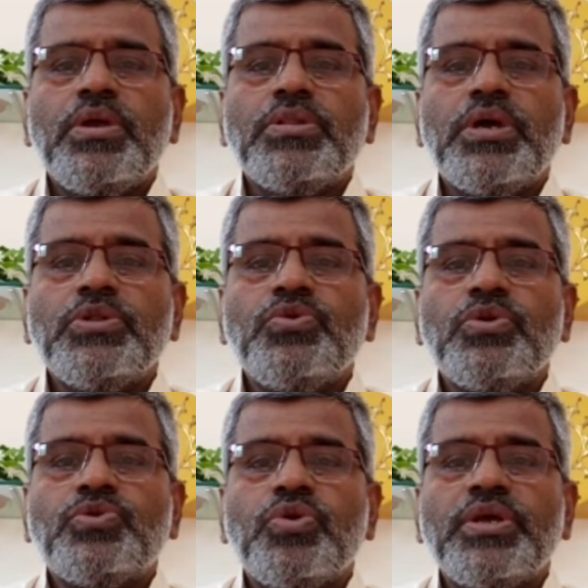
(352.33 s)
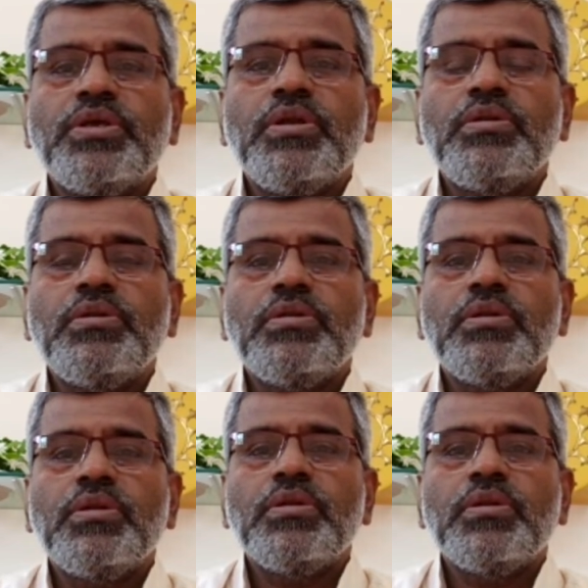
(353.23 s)
ஏதாவது ஒரு துறையில்
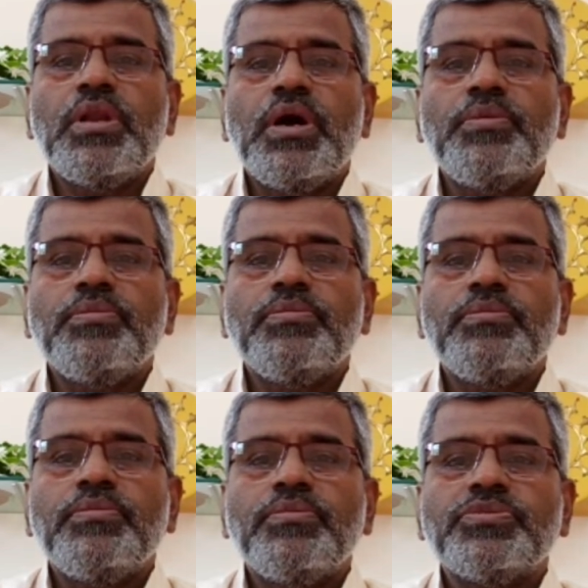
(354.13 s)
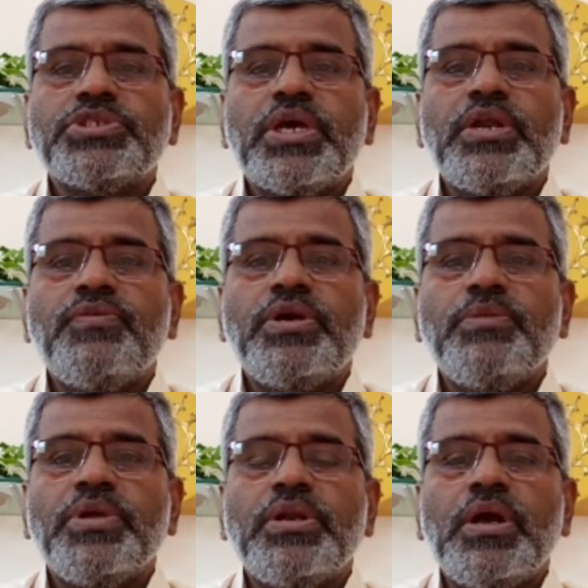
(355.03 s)
நாம் சேர
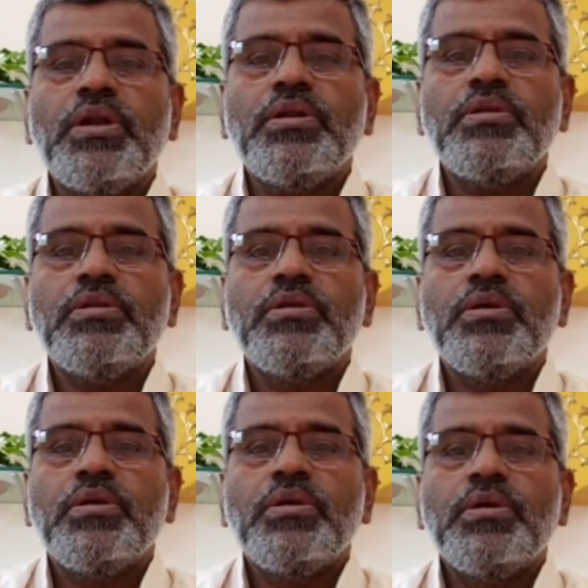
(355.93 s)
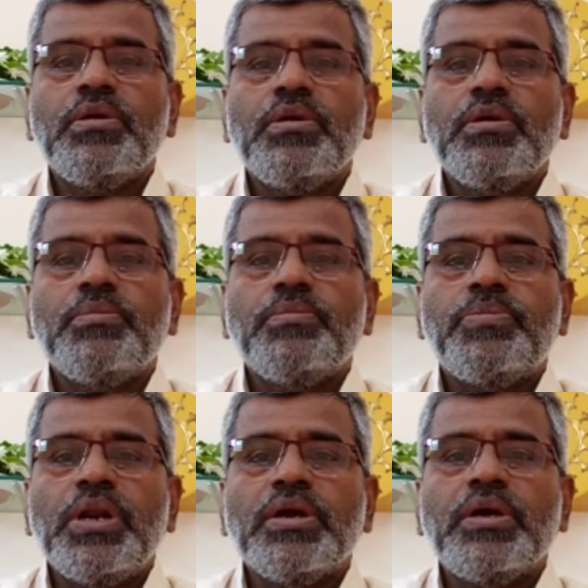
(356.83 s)
வேண்டும் என்றால்
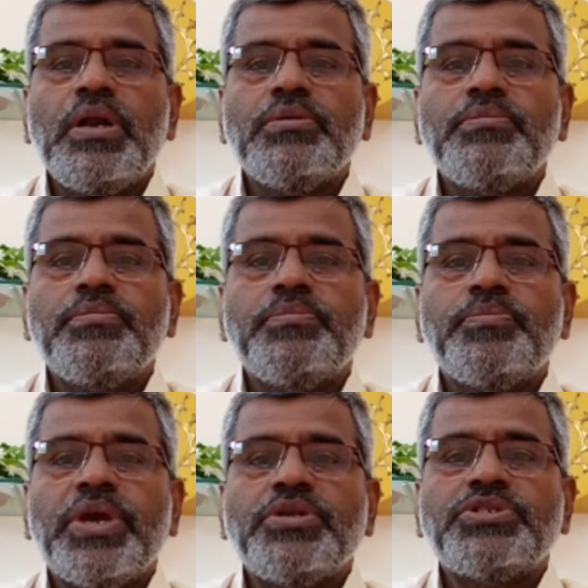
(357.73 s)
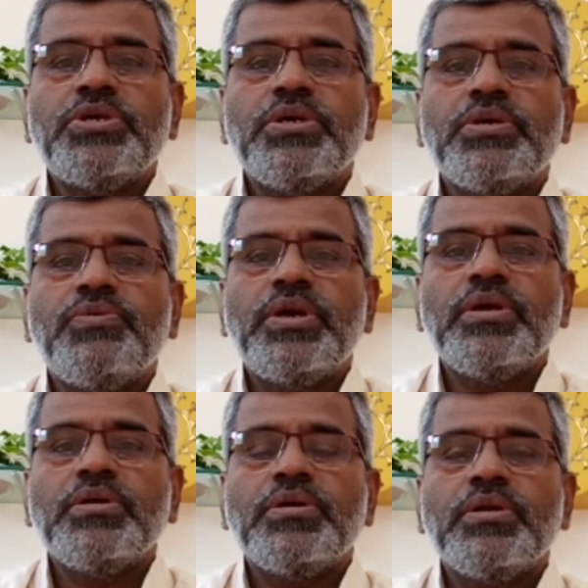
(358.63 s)
பல காலம் பயிற்சி எடுக்க
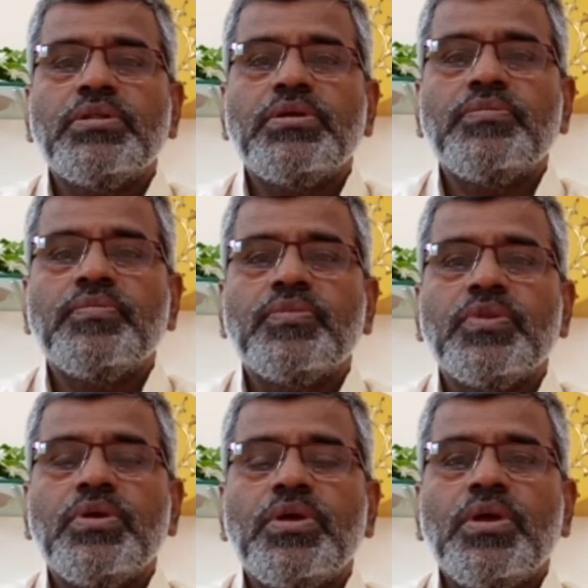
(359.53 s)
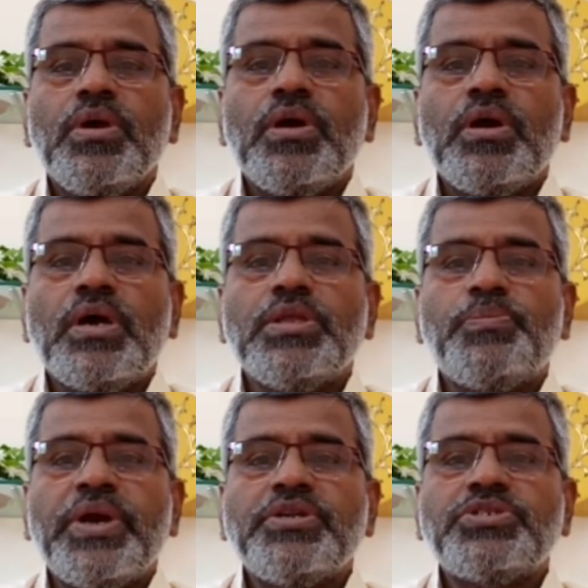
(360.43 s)
வேண்டியிருக்கின்றது அந்த
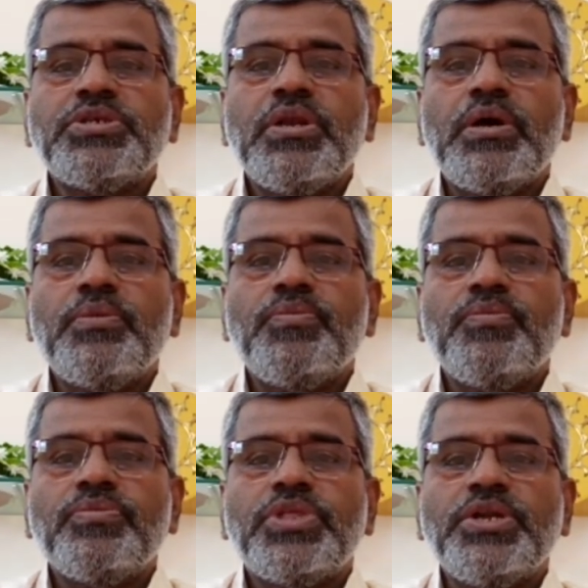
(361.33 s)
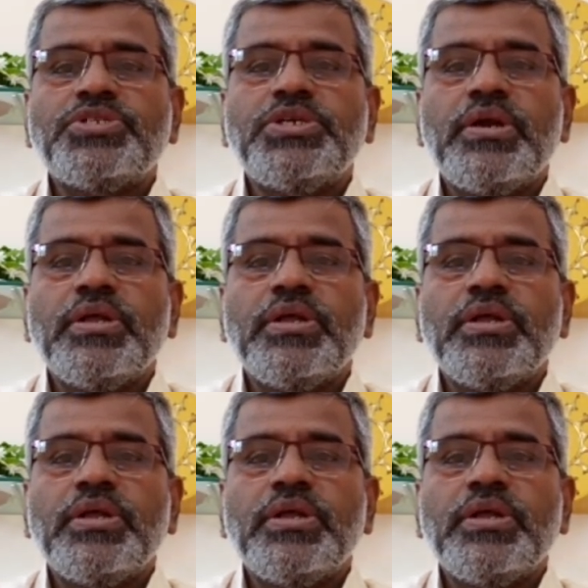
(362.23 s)
பயிற்சி நாம் தேர்ச்சி